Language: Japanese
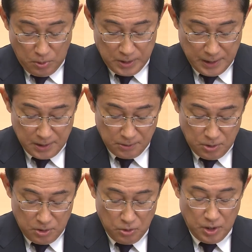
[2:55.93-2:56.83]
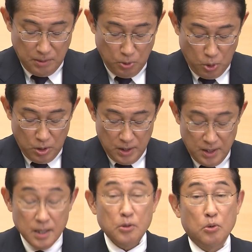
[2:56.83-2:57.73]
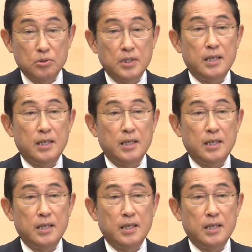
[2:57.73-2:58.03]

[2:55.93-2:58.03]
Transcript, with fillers: 対策についても、国